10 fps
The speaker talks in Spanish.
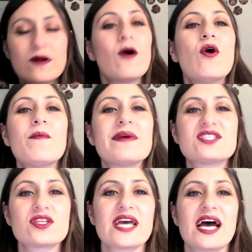un
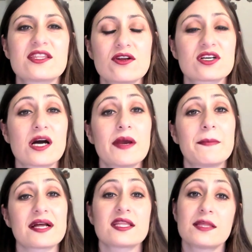besote a todos los que habéis
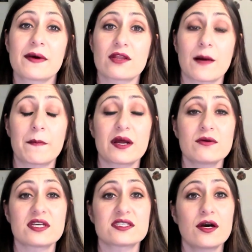participado en las
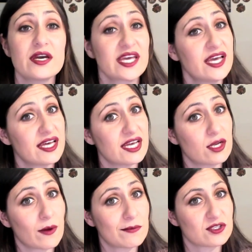preguntas de hoy y
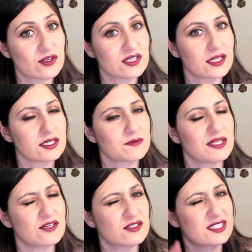nos vemos en los siguientes
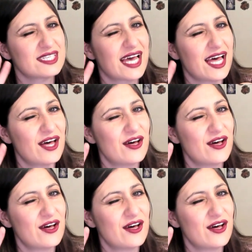vídeos. ¡Chao!